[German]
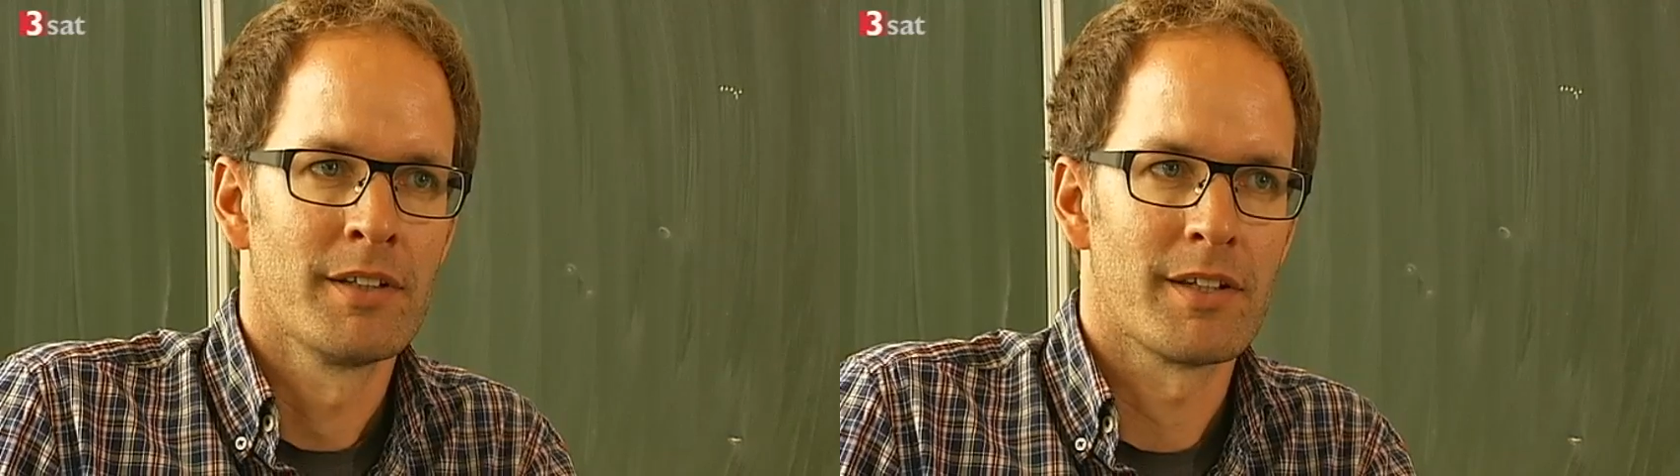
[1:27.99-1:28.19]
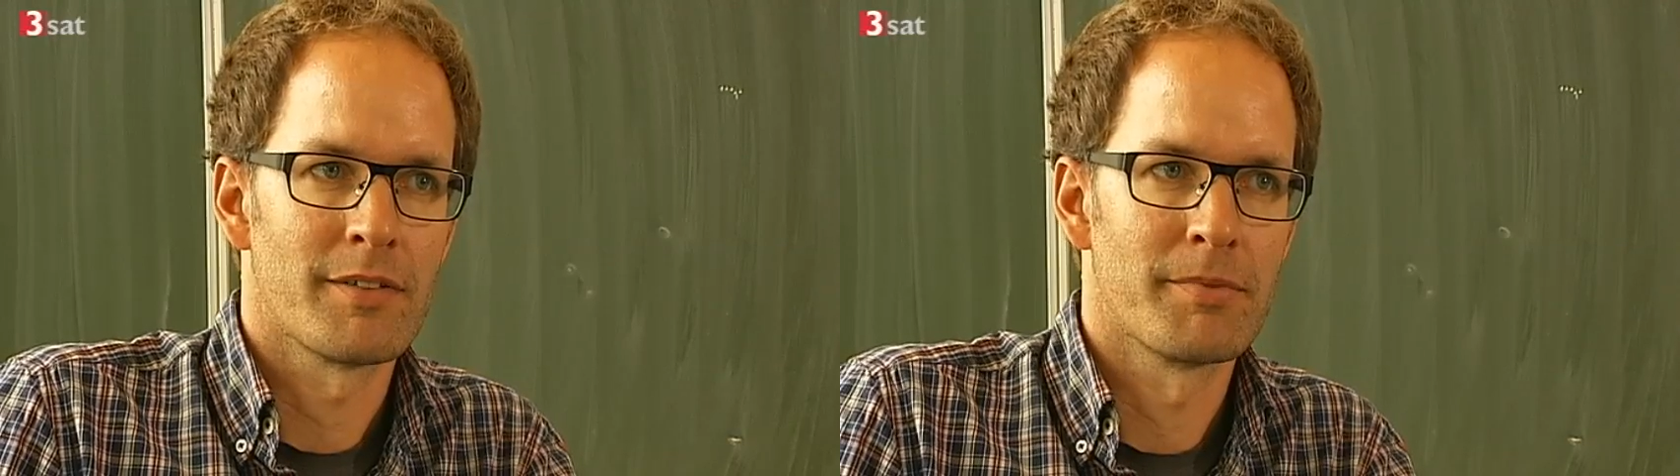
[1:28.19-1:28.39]

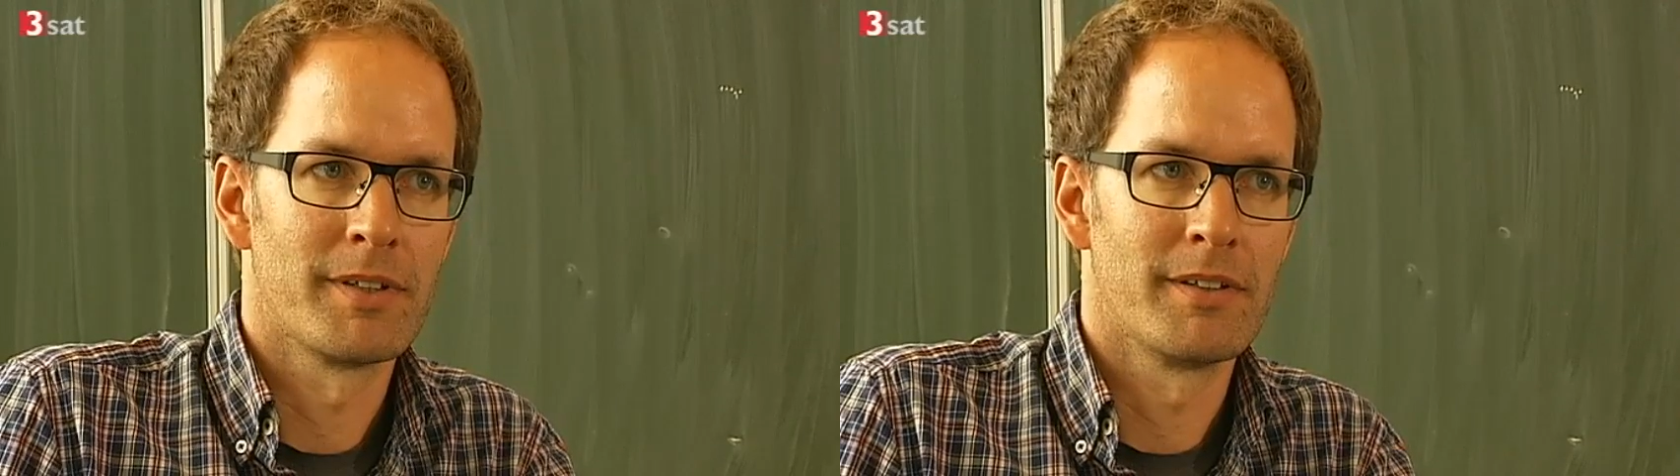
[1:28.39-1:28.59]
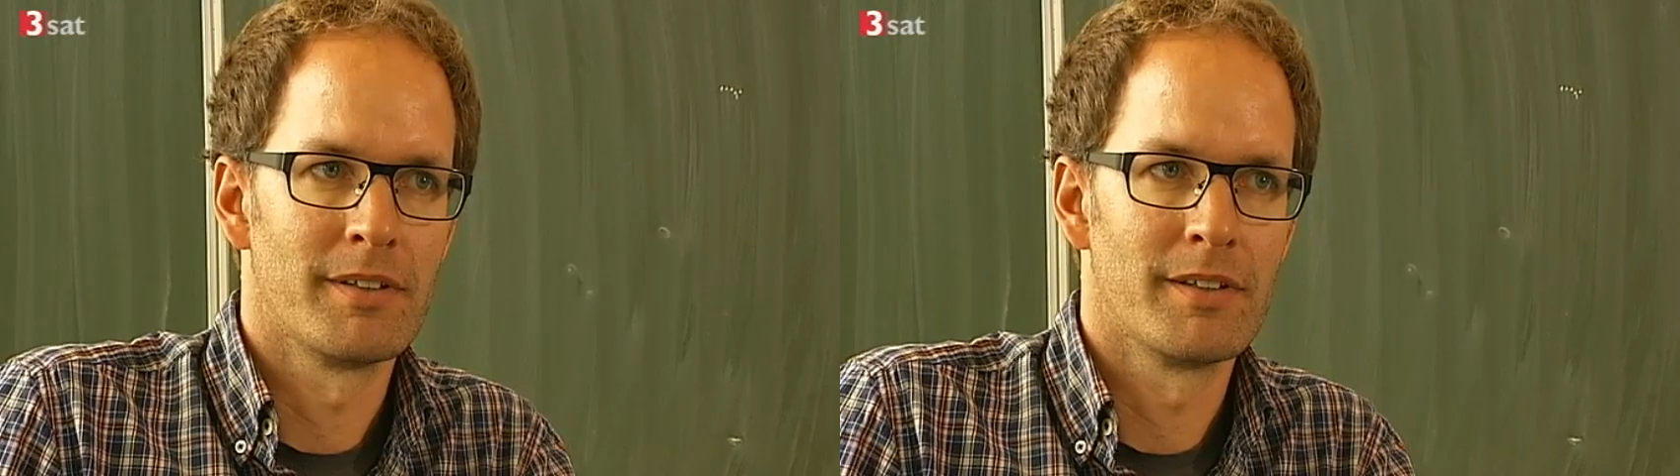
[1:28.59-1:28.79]
dass
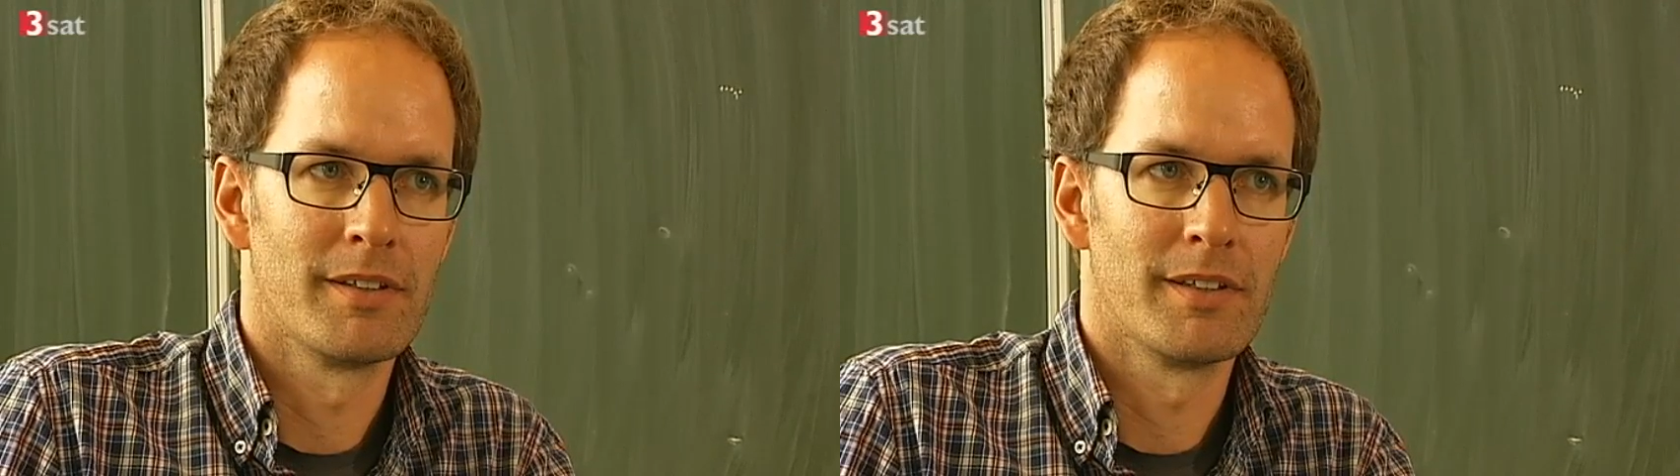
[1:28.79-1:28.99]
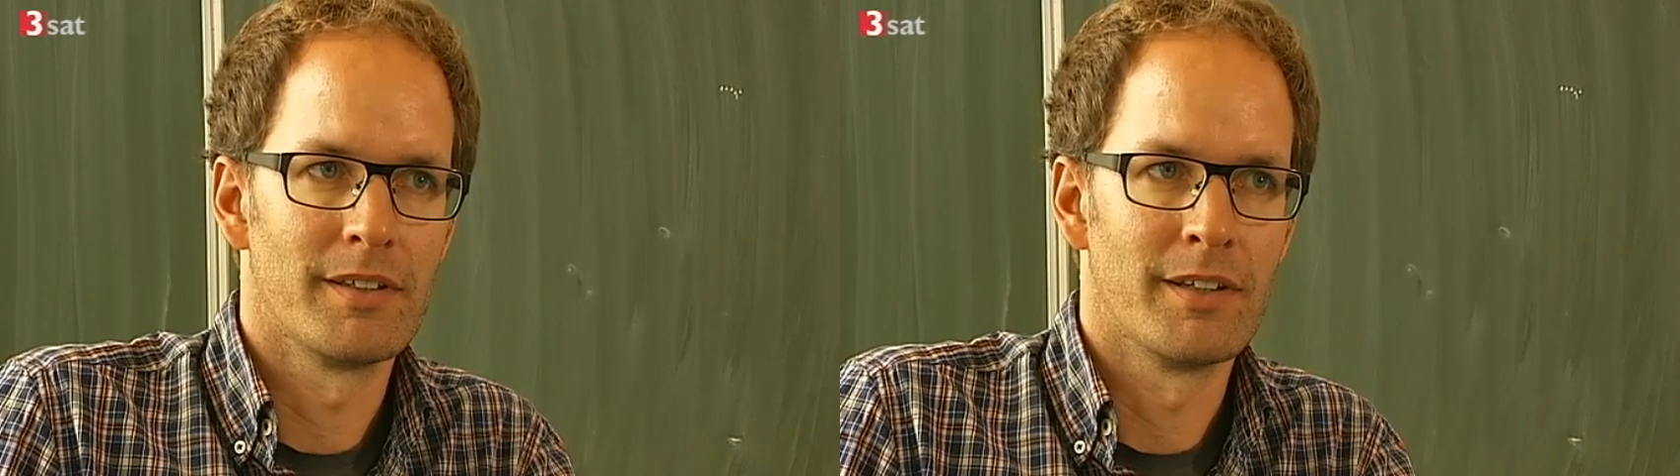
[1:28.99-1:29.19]
man
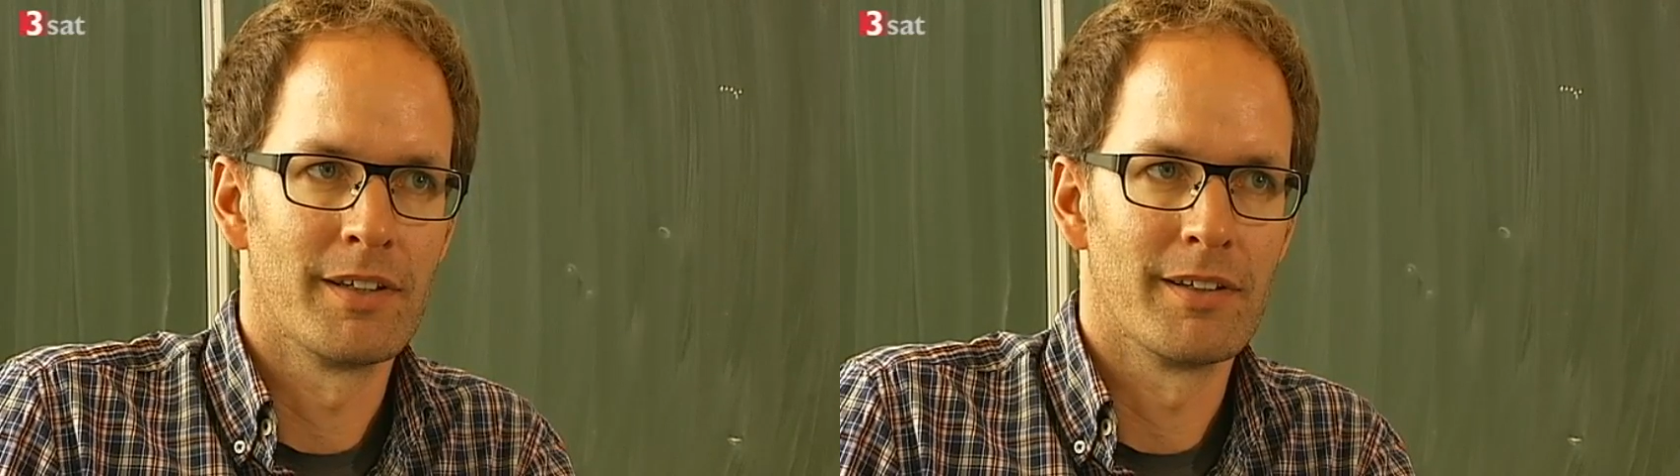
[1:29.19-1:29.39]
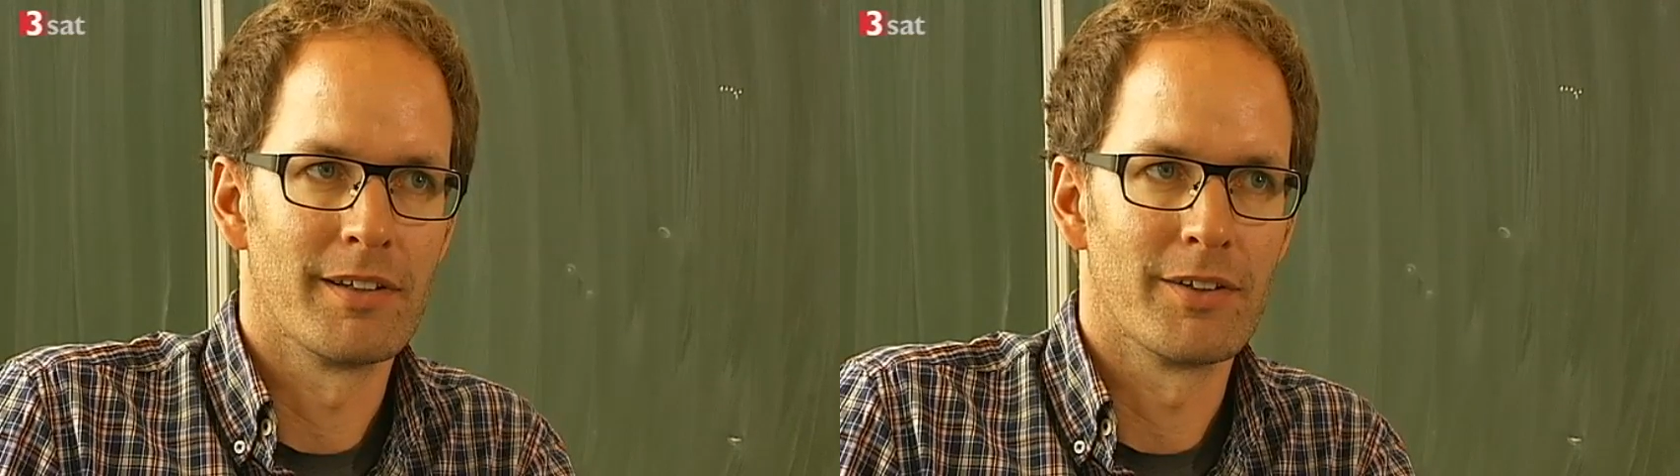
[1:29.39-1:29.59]

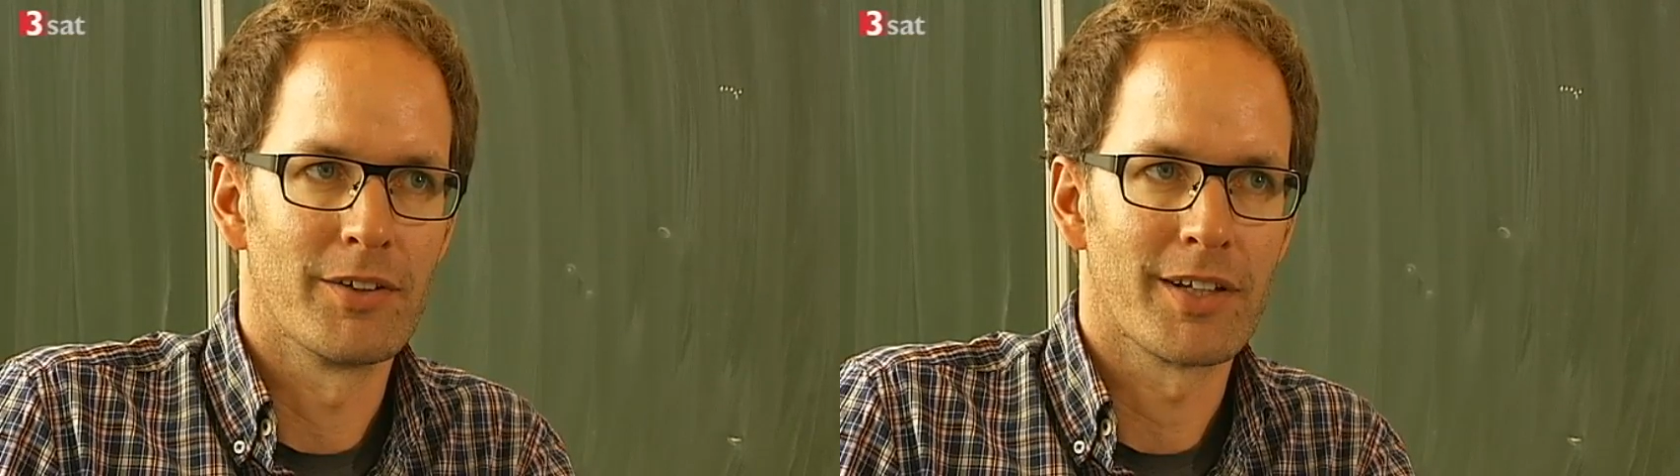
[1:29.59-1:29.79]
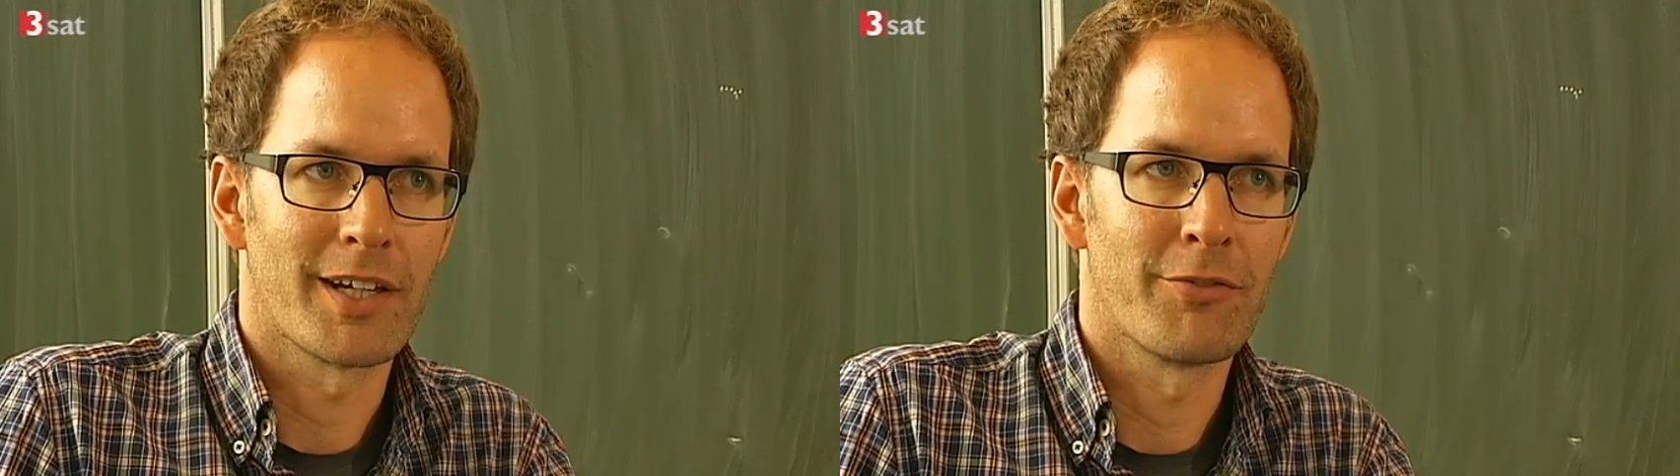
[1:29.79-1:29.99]
eine
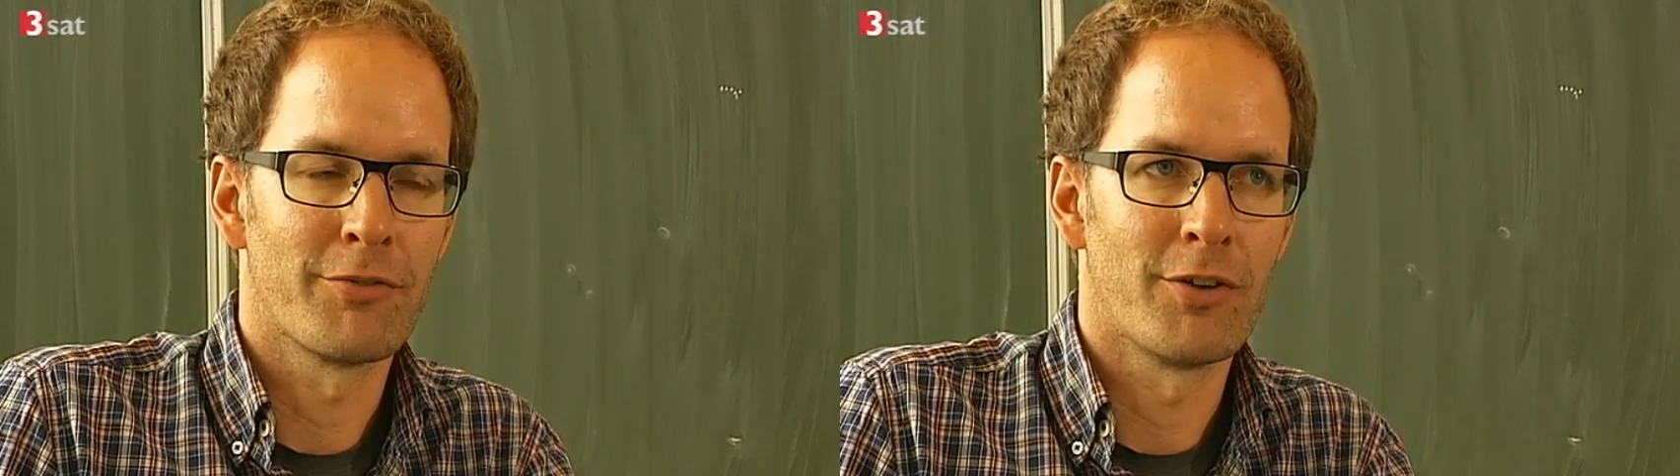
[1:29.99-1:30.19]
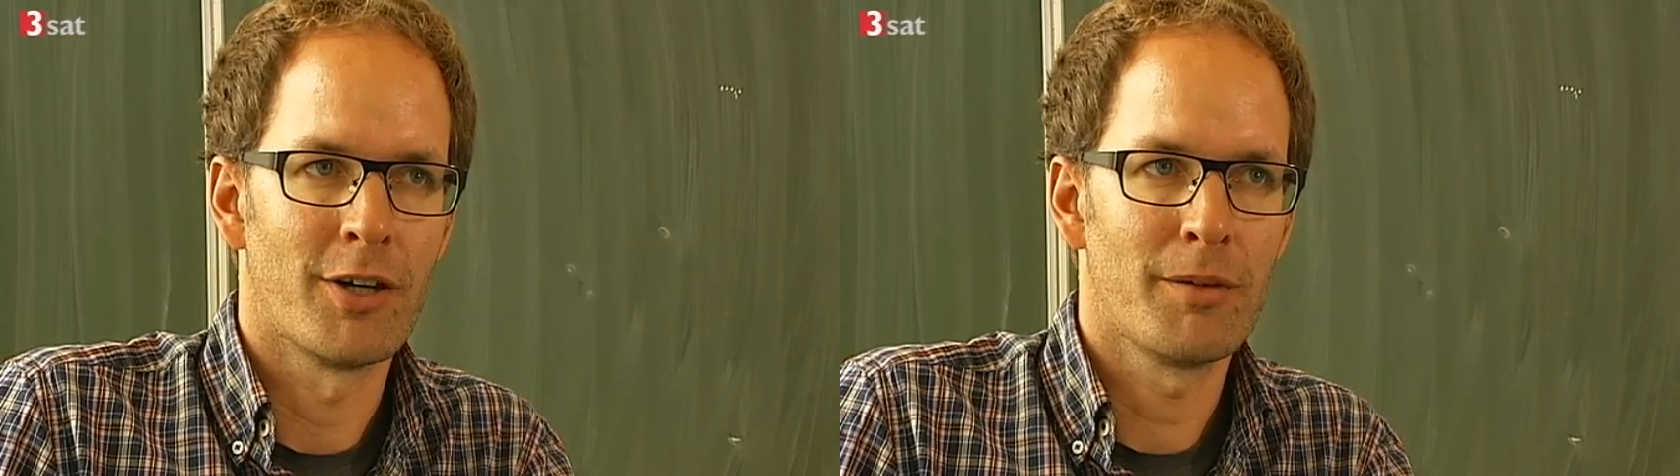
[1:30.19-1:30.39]

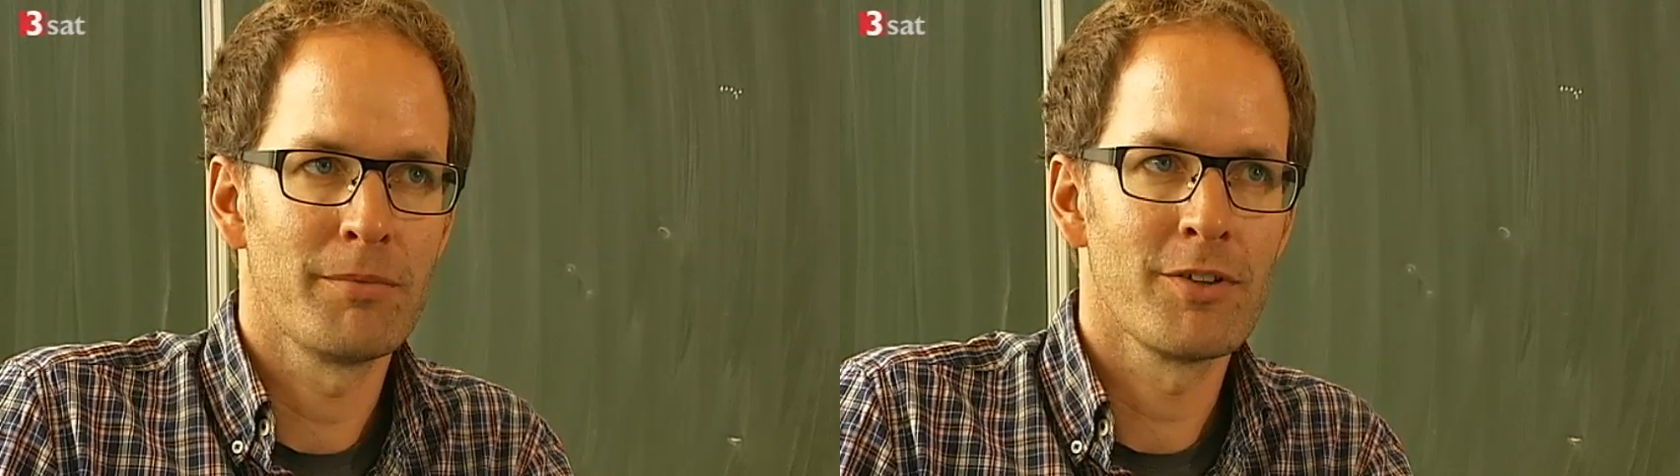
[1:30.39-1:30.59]
Reform,